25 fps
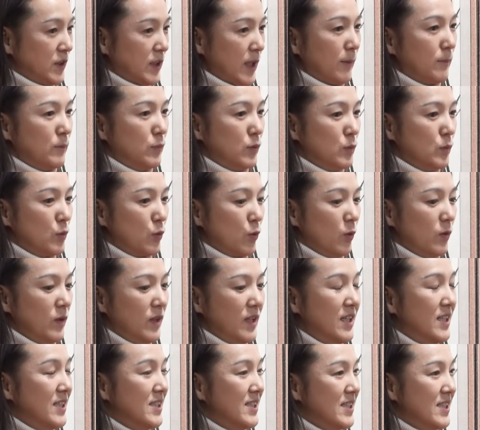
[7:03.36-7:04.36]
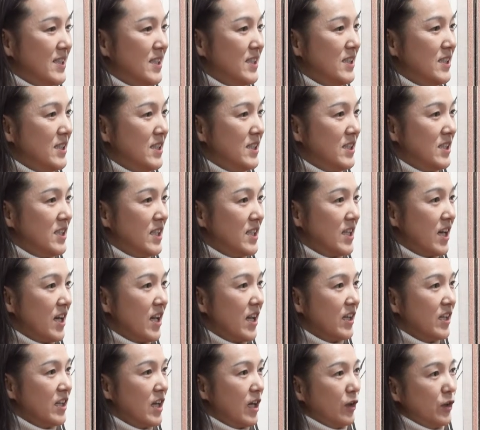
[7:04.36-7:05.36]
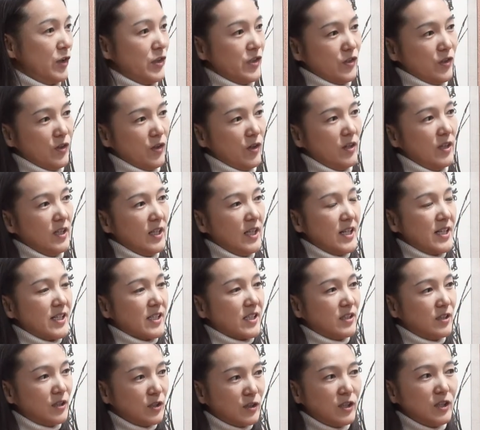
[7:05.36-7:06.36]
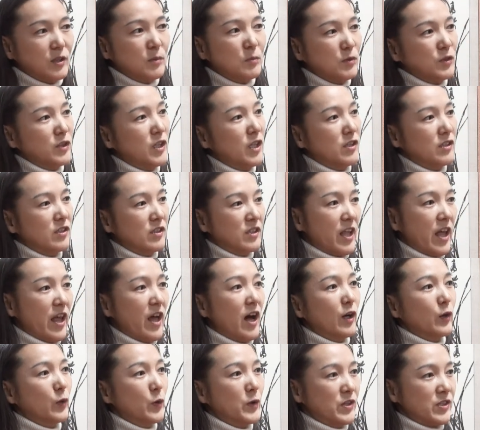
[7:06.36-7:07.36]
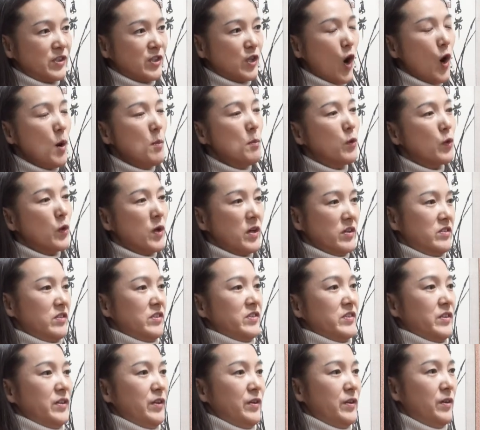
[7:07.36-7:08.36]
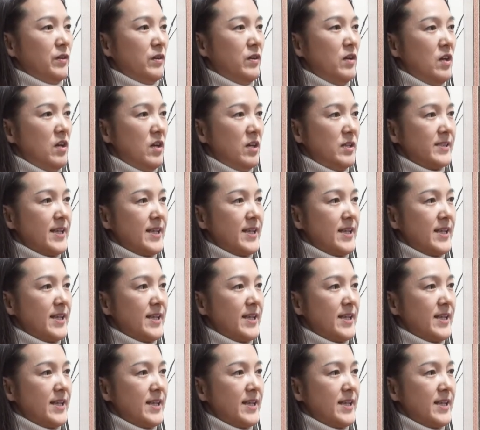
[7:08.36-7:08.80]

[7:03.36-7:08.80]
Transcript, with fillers: 작품으로 진진의 사랑이라고 해서 거기 무대는 대학로에서 처음으로 했었어요. 음.